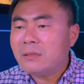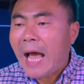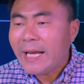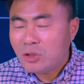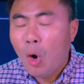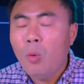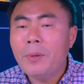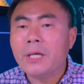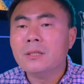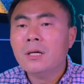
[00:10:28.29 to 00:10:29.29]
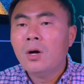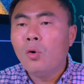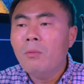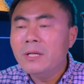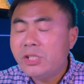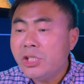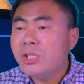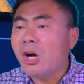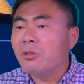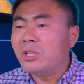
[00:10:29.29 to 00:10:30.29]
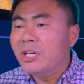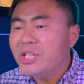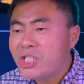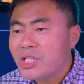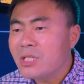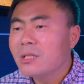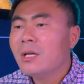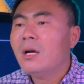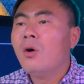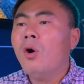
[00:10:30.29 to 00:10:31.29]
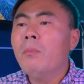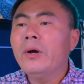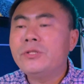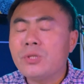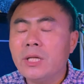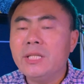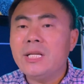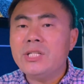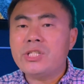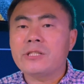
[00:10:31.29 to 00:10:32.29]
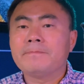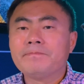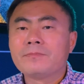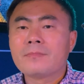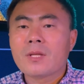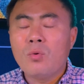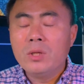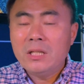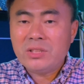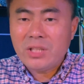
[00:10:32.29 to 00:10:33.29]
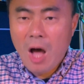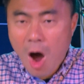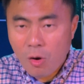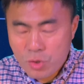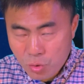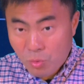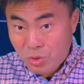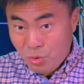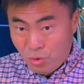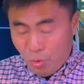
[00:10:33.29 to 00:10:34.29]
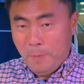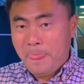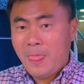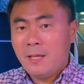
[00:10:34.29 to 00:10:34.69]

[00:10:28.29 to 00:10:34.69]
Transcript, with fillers: 太聪明，我们计较得失，我们会觉得一件事，我能得到好处，我去做。